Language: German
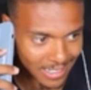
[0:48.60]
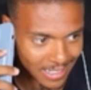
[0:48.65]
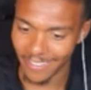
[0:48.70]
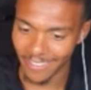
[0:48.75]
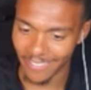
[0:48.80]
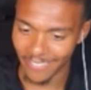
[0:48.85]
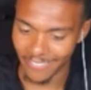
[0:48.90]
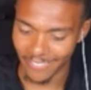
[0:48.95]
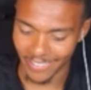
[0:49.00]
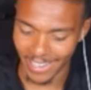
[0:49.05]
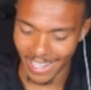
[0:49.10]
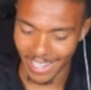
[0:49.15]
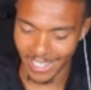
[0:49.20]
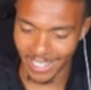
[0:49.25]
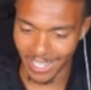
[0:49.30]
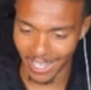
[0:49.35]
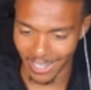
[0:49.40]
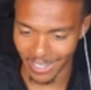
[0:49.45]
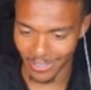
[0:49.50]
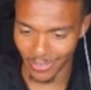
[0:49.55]
Was
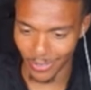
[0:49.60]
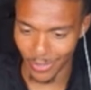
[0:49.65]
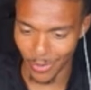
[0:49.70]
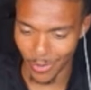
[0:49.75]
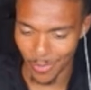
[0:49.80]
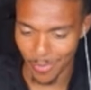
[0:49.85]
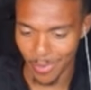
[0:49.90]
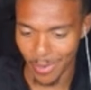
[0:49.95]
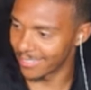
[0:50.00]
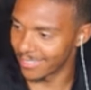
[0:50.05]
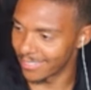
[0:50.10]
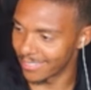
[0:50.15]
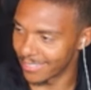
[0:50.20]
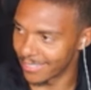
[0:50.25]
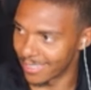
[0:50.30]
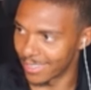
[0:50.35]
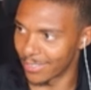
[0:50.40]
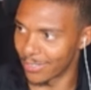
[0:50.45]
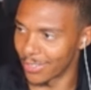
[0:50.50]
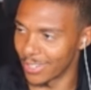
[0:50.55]
ein Typ.
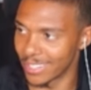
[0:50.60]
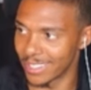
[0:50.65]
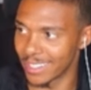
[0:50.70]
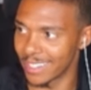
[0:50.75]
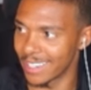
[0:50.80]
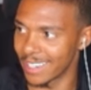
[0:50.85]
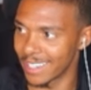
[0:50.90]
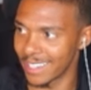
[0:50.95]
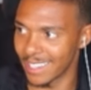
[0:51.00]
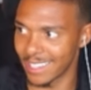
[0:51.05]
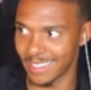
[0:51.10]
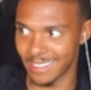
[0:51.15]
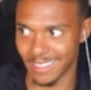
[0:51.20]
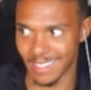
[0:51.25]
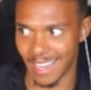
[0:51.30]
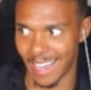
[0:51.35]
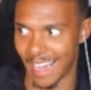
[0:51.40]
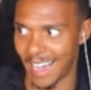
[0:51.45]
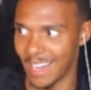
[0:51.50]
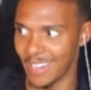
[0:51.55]
Was wollte der jetzt?
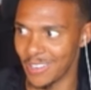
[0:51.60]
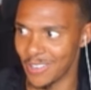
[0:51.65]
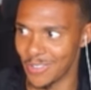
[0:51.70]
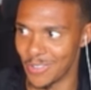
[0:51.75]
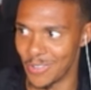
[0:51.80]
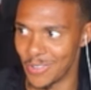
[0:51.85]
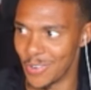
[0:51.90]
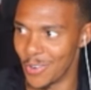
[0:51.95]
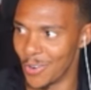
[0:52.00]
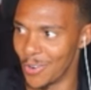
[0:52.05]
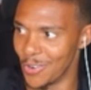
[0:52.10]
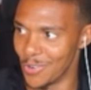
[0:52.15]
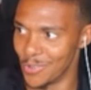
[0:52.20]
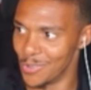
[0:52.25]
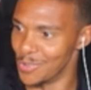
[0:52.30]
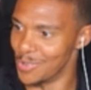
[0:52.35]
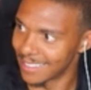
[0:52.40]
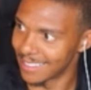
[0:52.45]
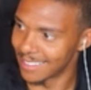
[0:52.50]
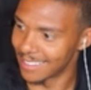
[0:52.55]
I don't know.
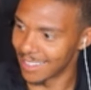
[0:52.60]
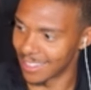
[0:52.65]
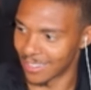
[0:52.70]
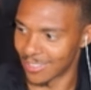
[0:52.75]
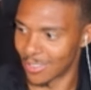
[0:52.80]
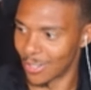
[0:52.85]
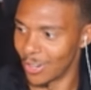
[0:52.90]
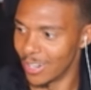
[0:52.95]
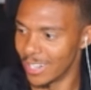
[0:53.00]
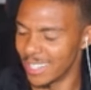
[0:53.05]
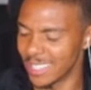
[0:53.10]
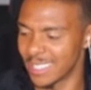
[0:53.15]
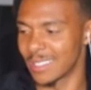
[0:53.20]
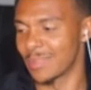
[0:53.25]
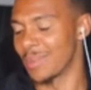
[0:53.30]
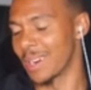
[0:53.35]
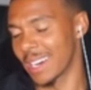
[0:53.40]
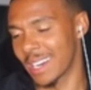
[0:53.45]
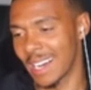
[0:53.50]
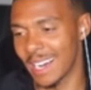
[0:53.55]
Das Tolle ist,
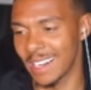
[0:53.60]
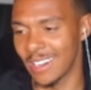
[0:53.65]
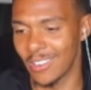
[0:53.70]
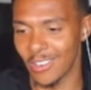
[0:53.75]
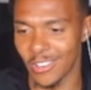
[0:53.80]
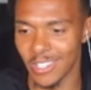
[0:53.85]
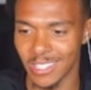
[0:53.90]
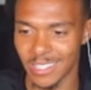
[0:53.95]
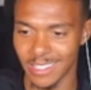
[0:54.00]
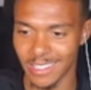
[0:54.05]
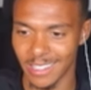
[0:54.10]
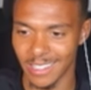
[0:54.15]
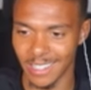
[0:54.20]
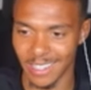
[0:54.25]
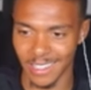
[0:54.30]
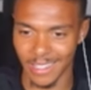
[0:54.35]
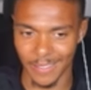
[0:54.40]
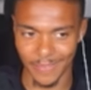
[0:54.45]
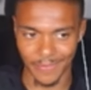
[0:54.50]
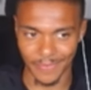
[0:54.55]
man kann Leuten,
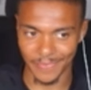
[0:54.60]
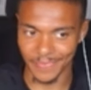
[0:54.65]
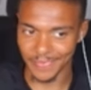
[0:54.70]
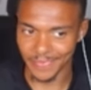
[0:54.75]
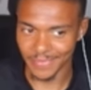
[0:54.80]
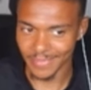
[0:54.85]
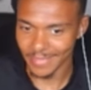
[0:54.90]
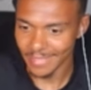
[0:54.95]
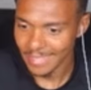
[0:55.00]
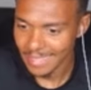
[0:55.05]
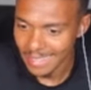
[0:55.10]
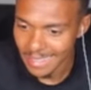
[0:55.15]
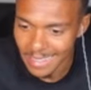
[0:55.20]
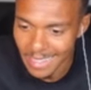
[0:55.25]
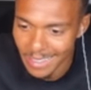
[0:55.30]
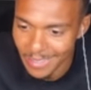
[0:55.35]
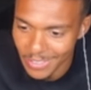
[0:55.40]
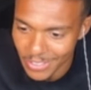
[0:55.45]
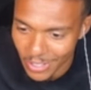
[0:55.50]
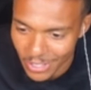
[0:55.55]
ähm,
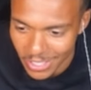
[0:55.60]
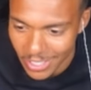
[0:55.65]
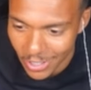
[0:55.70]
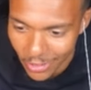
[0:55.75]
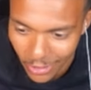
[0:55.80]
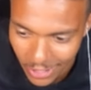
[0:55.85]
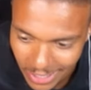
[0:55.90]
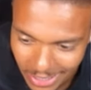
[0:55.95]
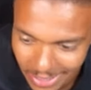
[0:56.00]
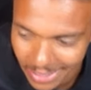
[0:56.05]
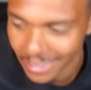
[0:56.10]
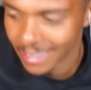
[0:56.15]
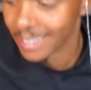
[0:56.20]
solchen Leuten,